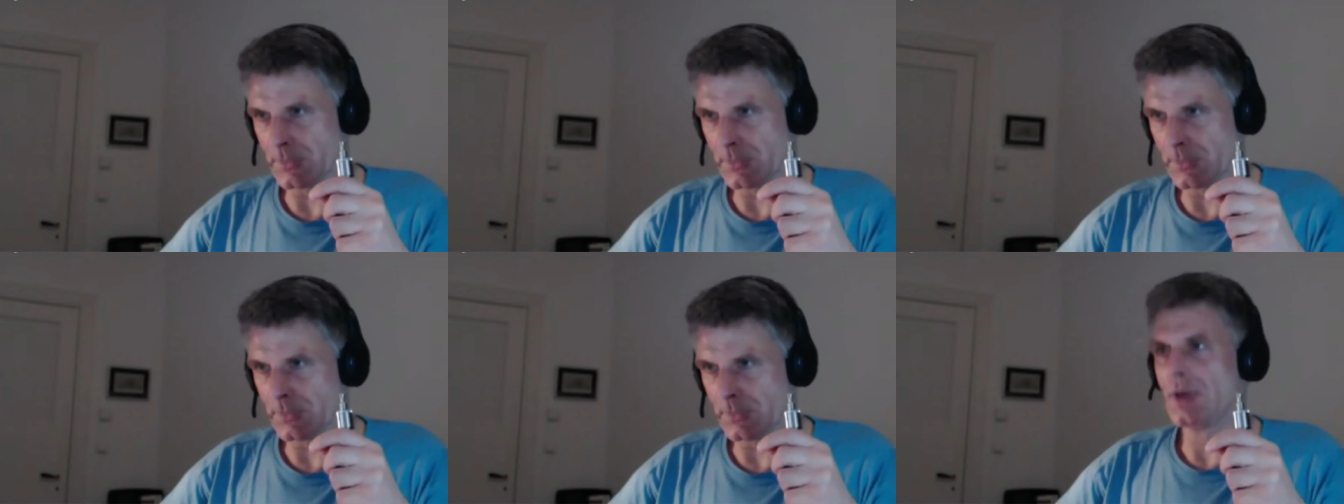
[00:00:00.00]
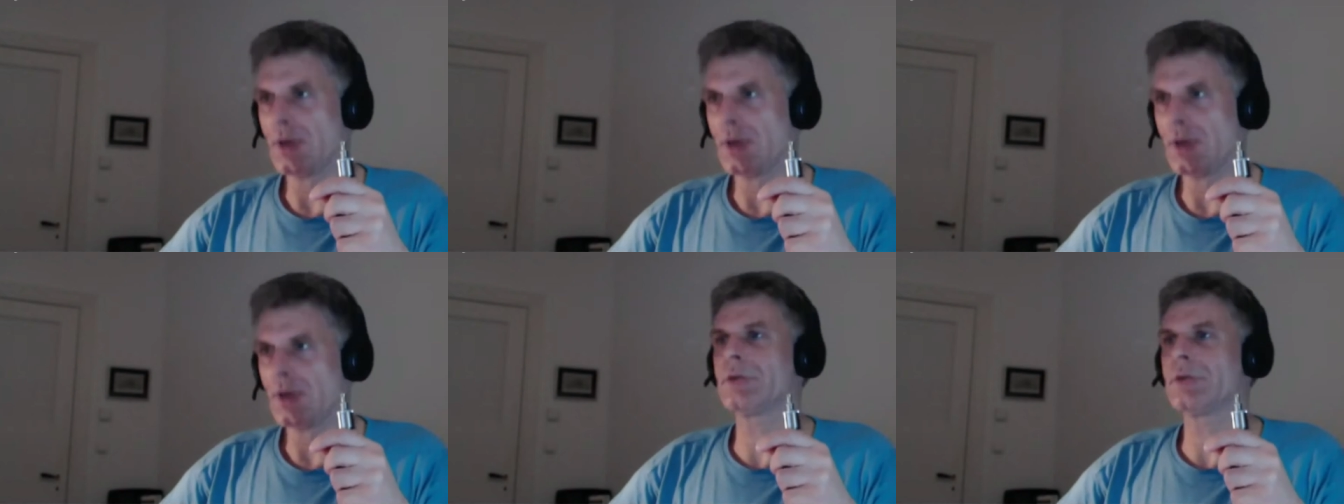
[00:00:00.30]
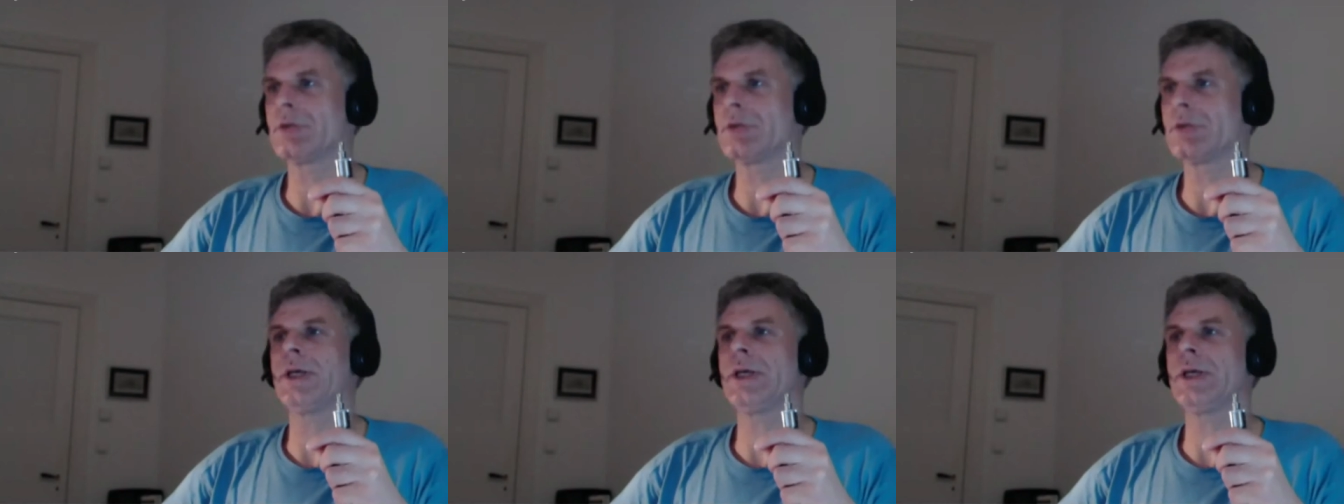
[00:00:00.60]
Also war eine
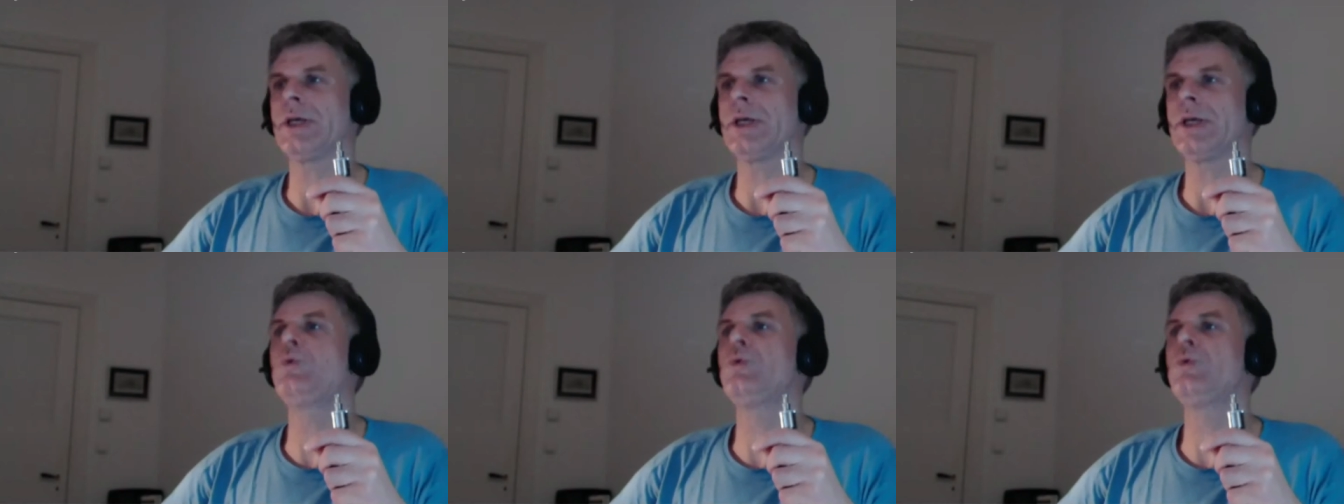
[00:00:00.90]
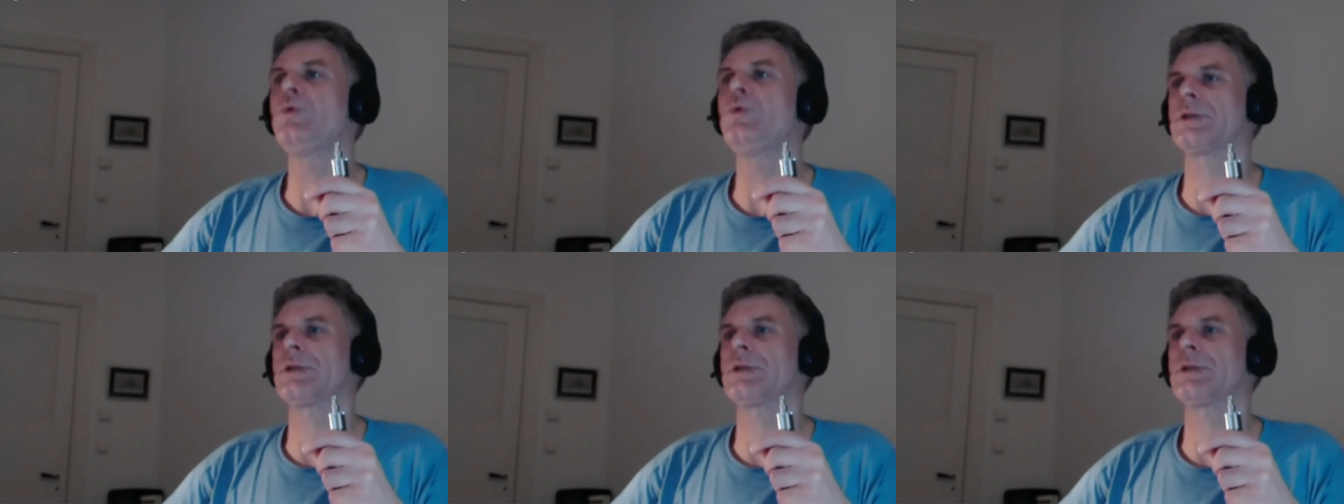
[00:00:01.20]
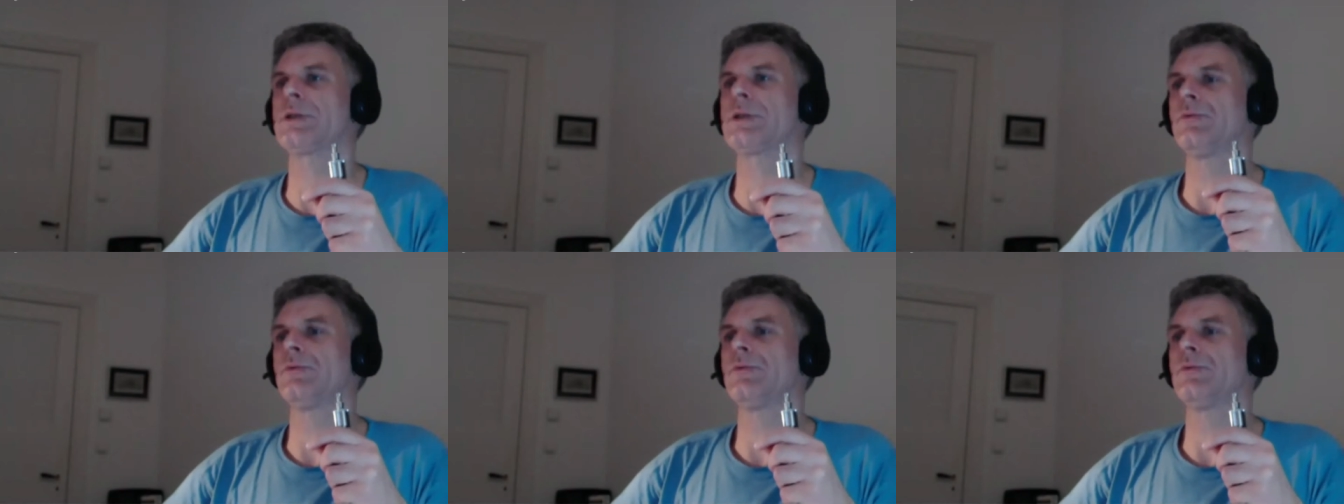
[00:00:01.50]
echt coole Aktion, wirklich.